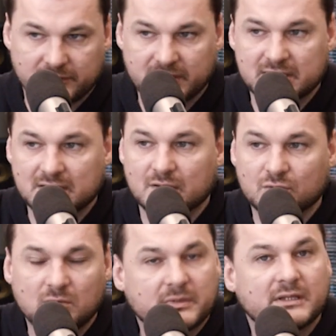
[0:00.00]
Все сидят
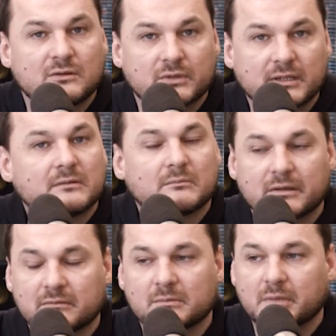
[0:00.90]
дома и никуда
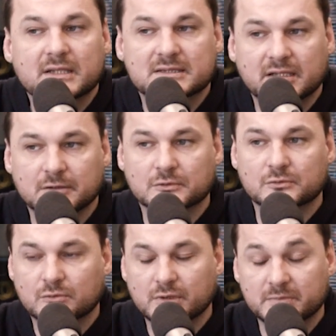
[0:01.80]
боятся ехать
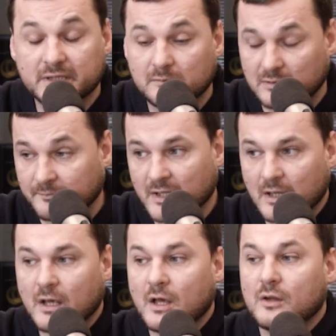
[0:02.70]
куда бы то ни было.
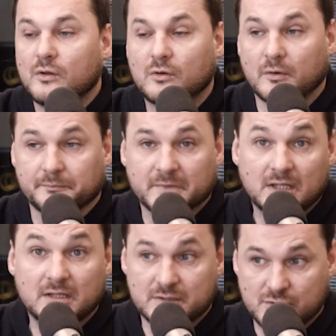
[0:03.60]
Но, и
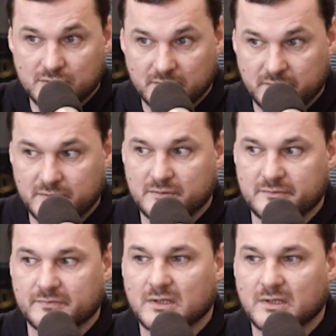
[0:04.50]
это еще не все.